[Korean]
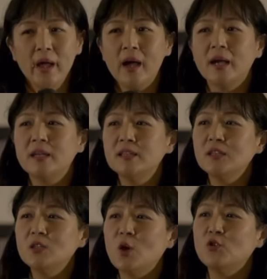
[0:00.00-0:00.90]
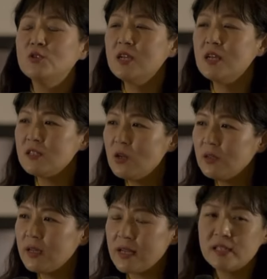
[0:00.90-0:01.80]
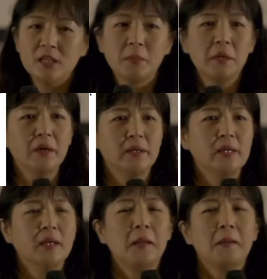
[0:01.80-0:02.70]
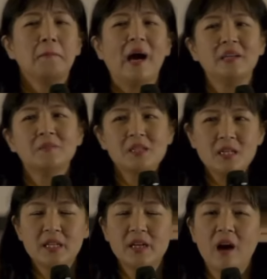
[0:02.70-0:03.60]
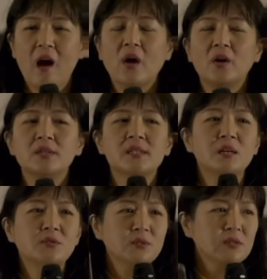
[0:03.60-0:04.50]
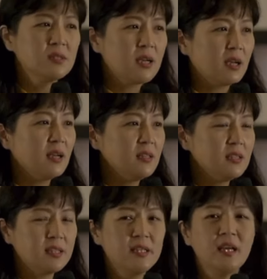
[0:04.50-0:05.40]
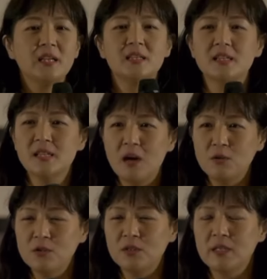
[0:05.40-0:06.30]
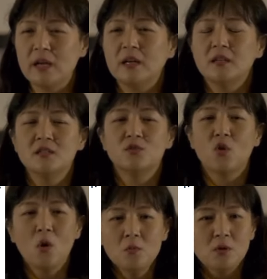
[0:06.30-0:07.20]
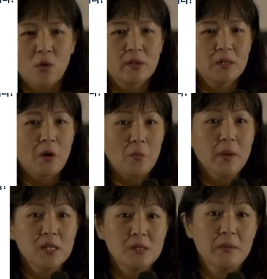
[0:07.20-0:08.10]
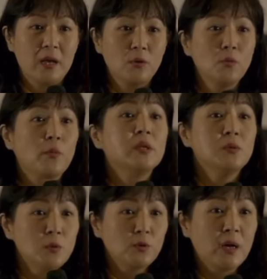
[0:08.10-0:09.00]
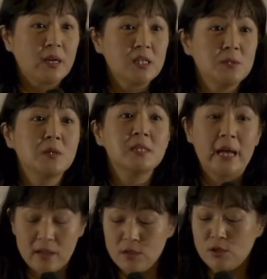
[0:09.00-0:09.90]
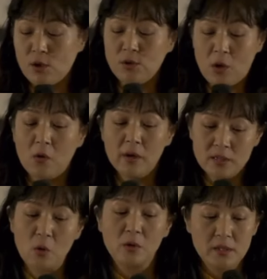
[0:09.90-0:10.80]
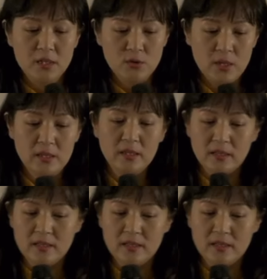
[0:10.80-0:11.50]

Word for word: 아이들이 더 유창성을 가지려면 발음 자체가 R 사운드를 잘하는지 TH 사운드를 잘하는지 너무 거기에 얽매이지 말고 리듬으로 가르치면 자연스러운 영어에 접근할 수 있다는